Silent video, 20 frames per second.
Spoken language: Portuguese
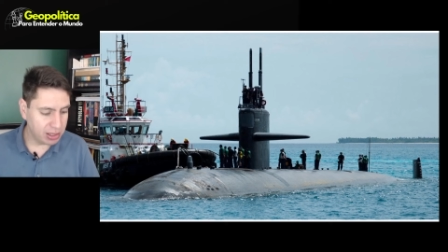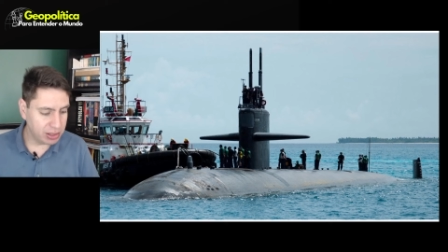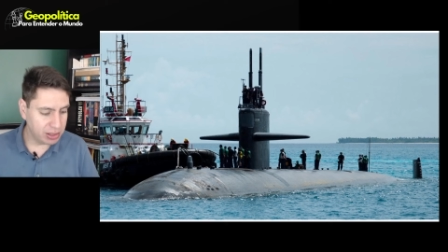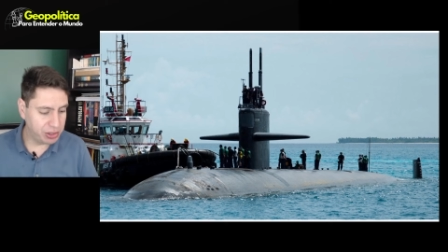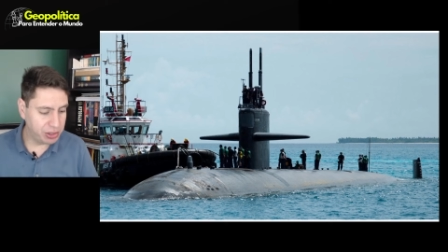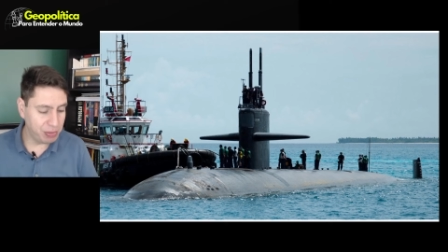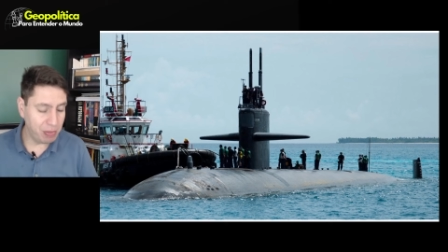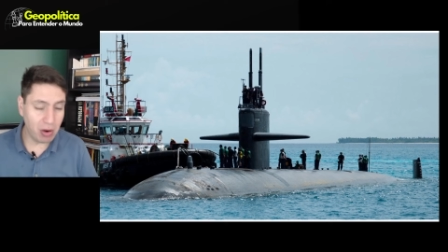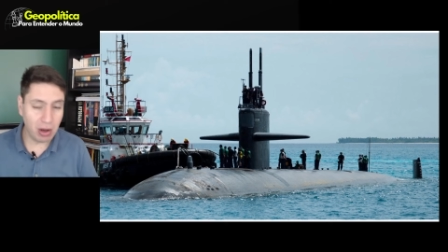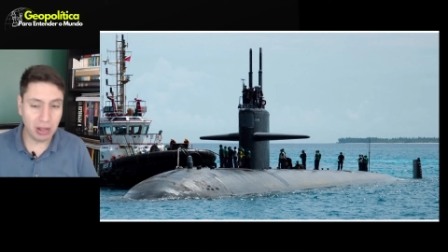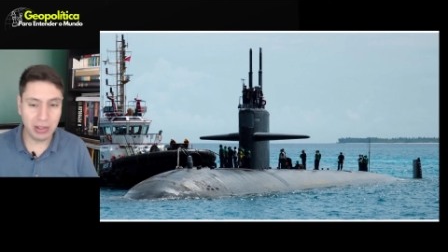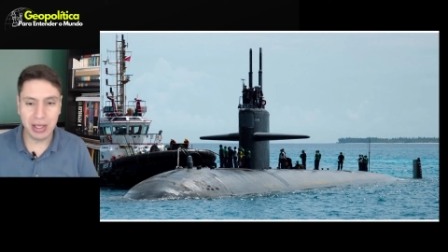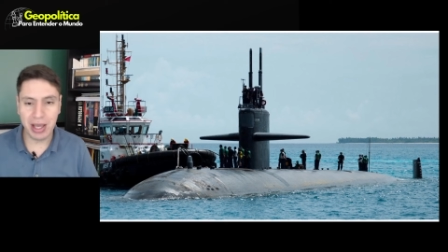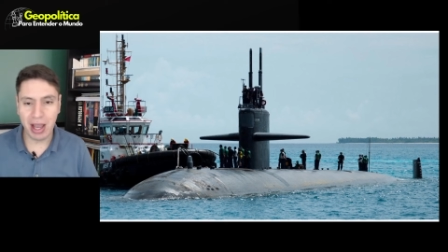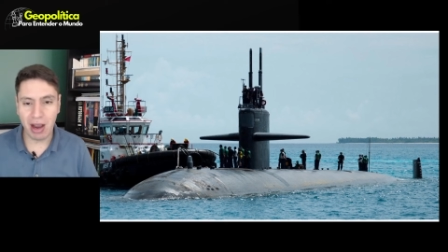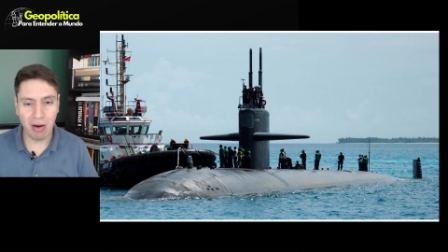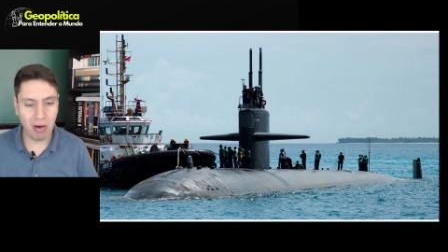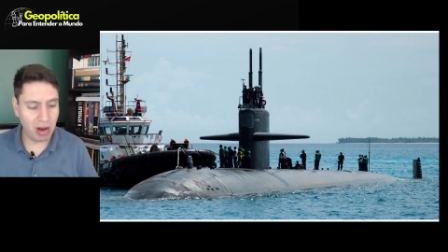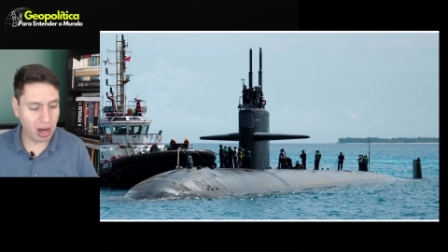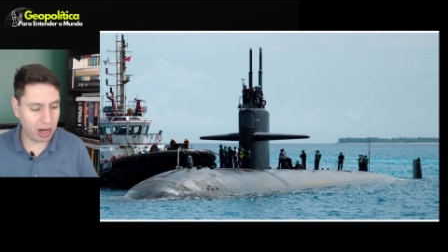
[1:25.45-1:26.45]
de modo que
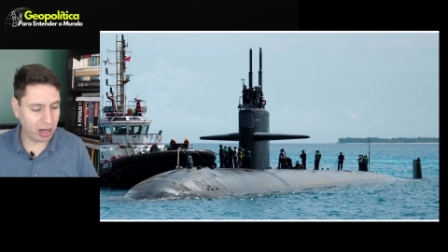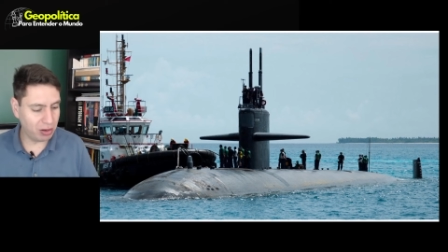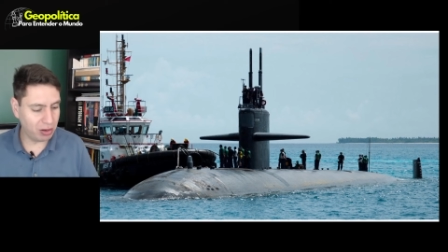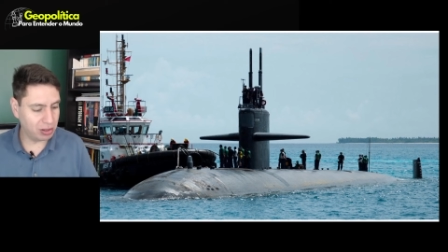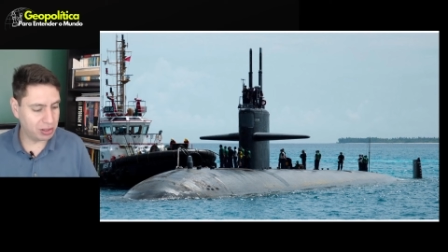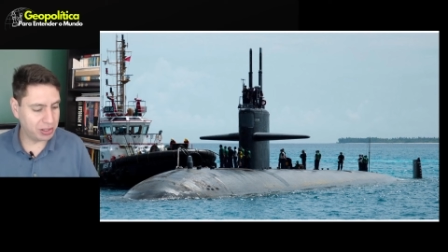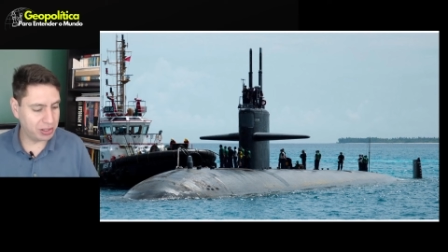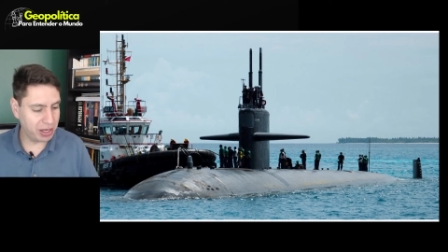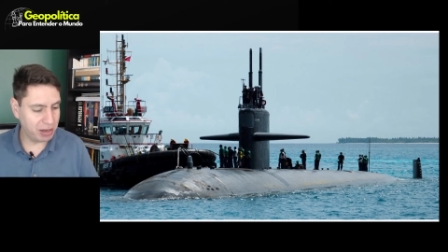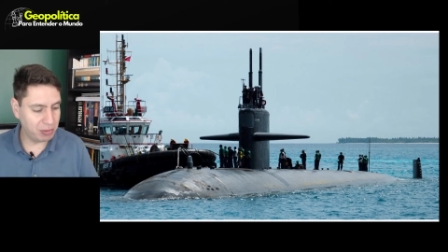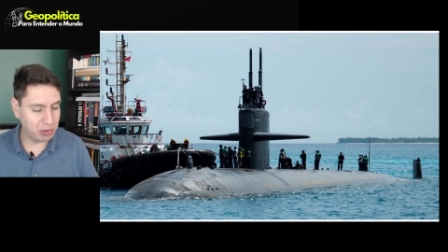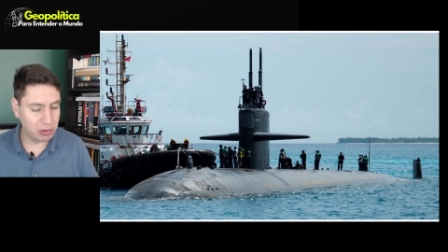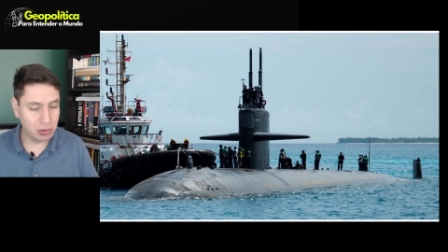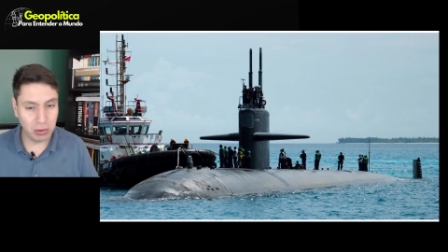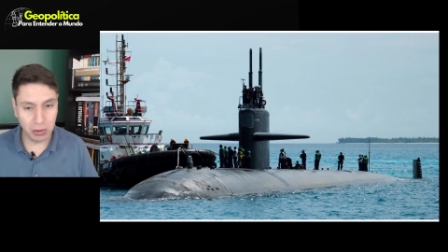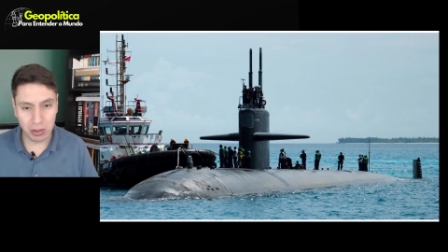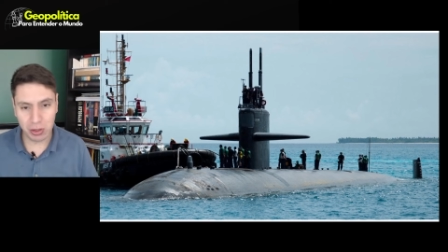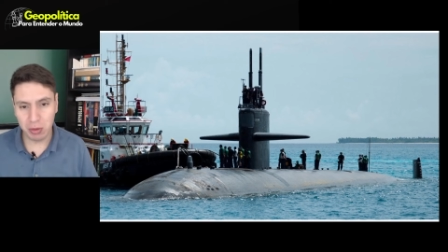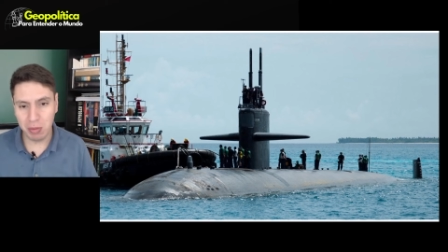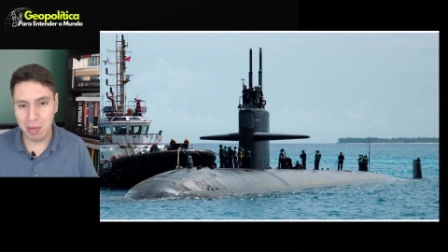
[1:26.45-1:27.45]
agora nós temos
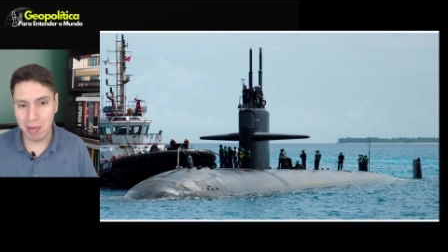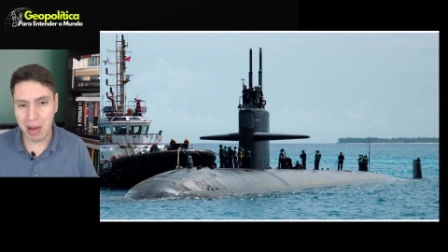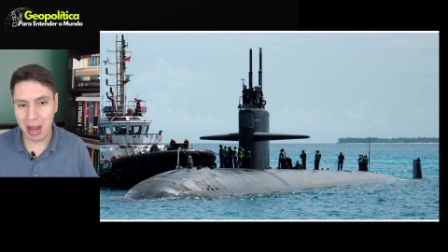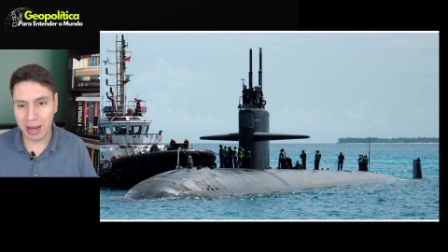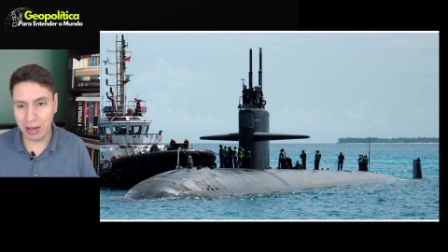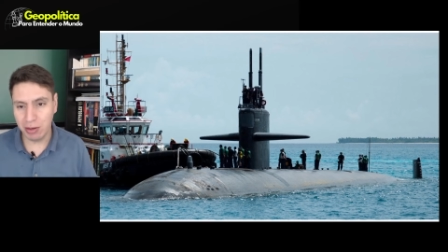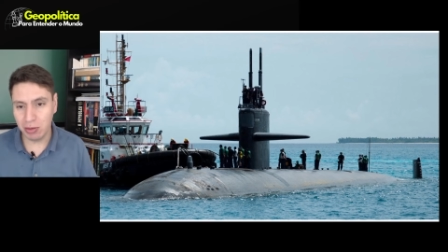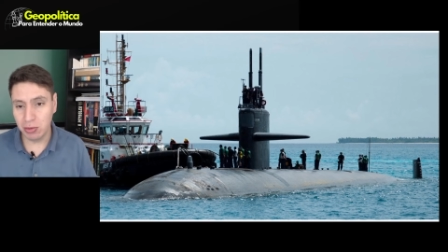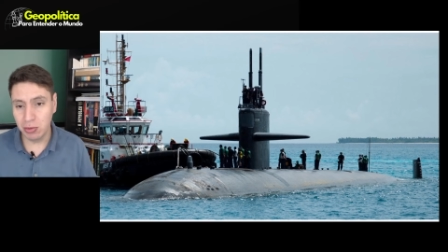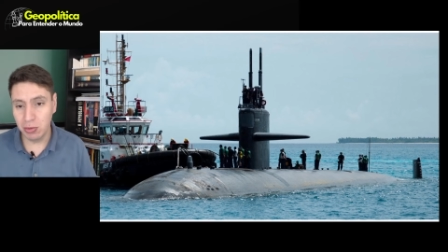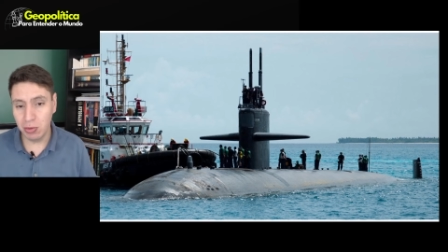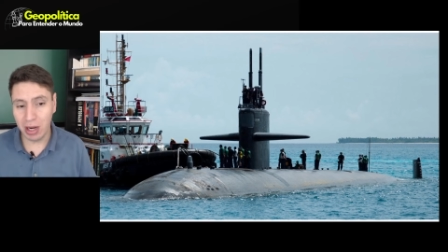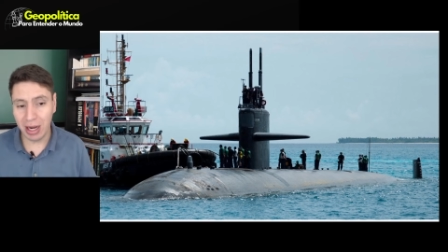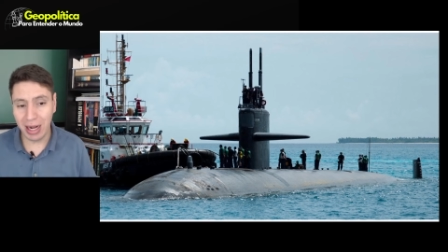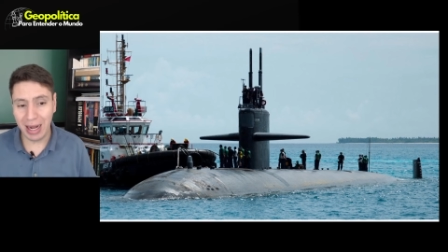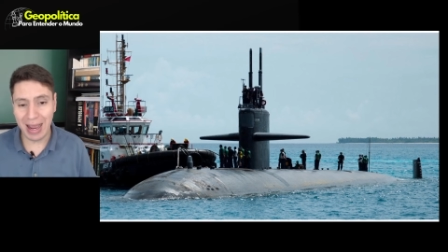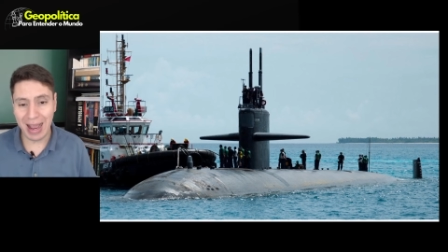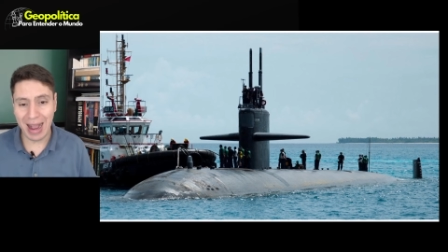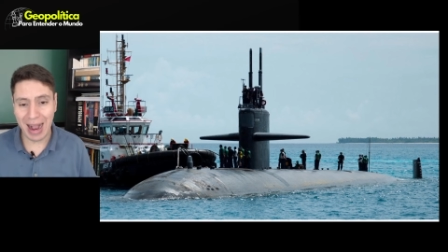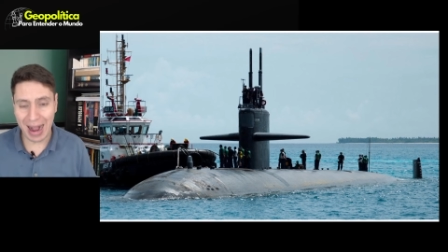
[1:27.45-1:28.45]
dois submarinos
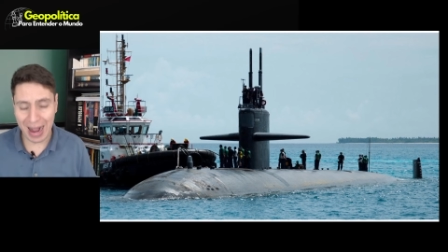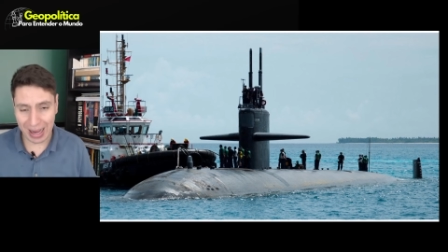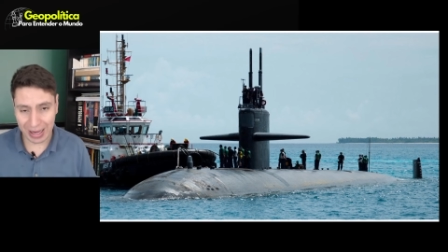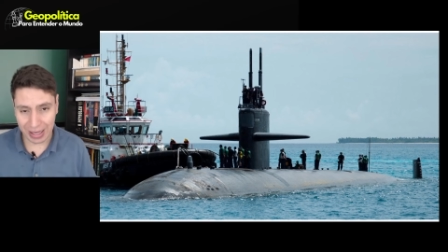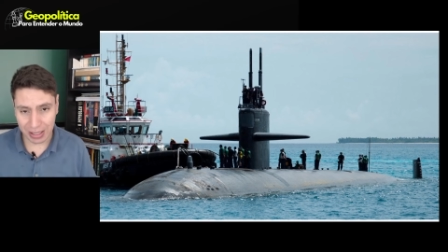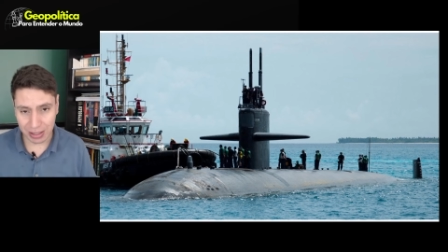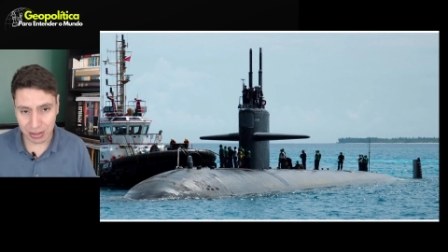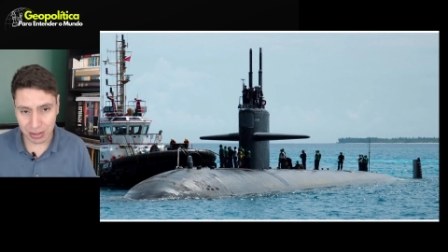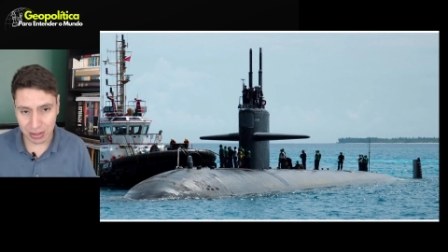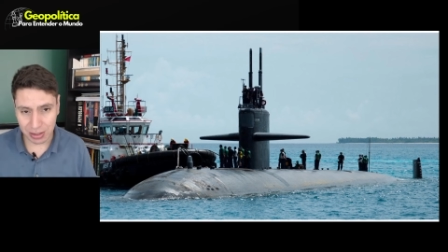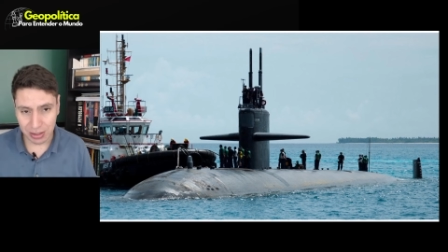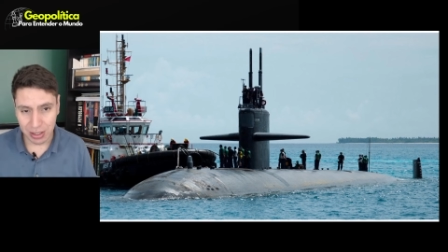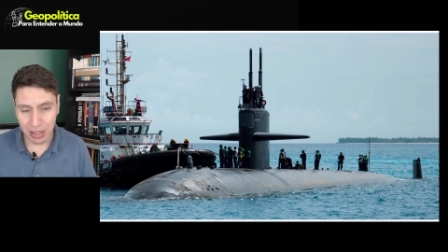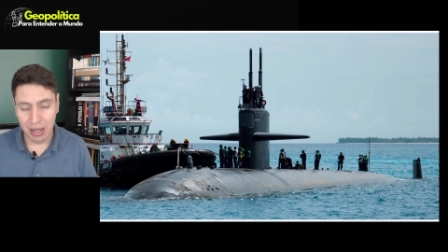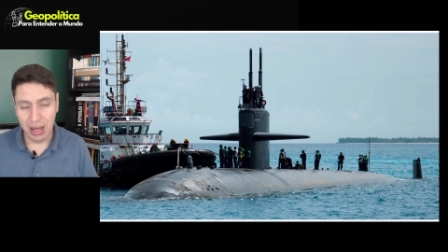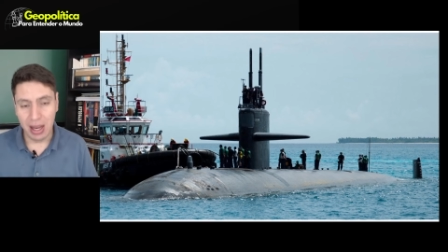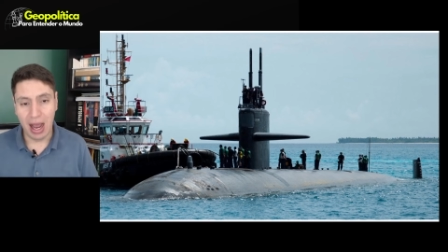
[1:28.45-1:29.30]
nucleares